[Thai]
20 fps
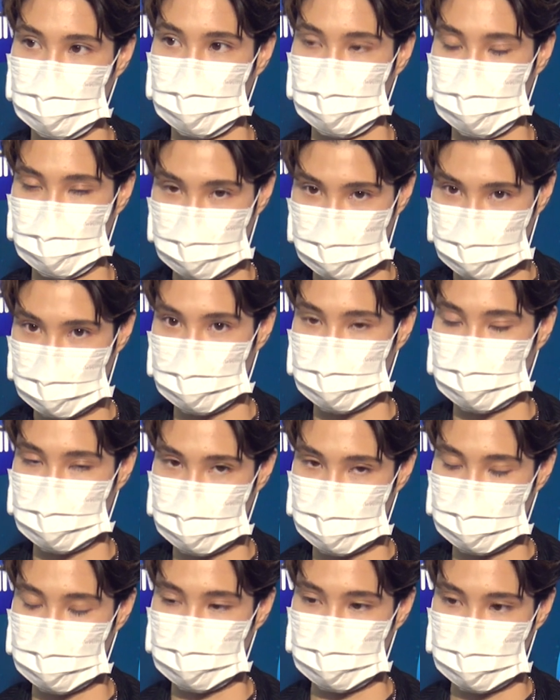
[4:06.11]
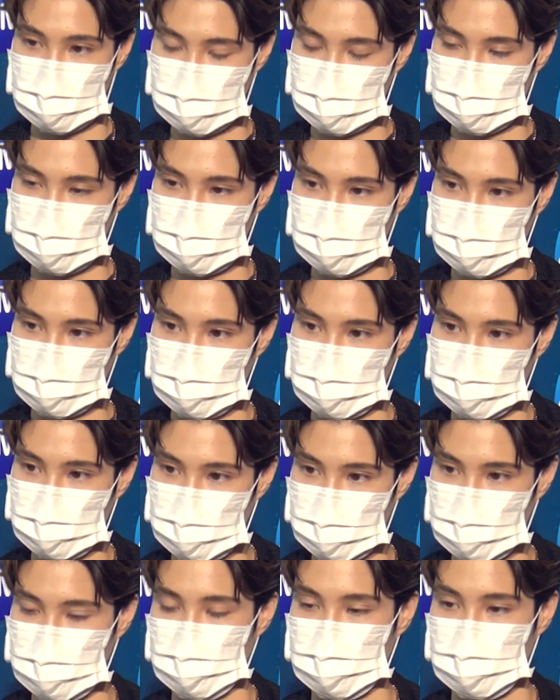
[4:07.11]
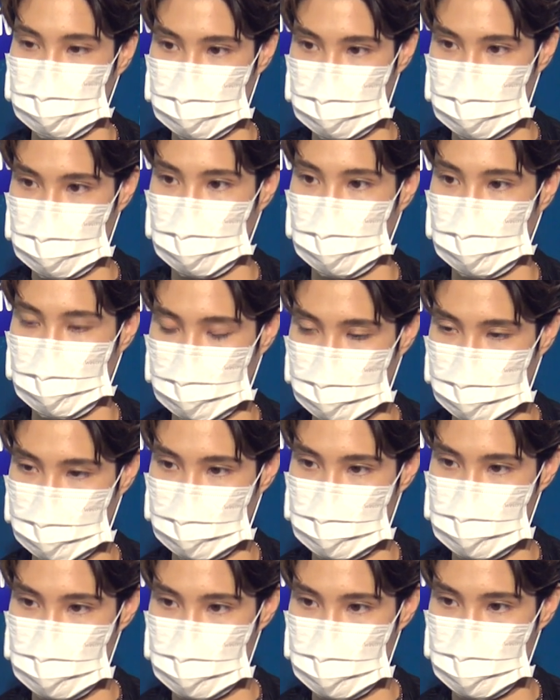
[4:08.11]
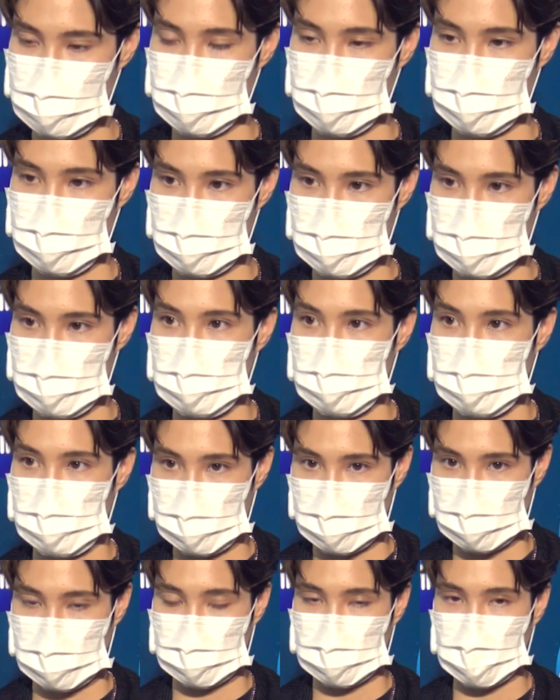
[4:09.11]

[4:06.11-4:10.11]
อย่างตอนนี้เองเนี้ยค่ะเรามีแผนที่จะวางแผนแต่งงานหรืออะไรอย่างเงี้ย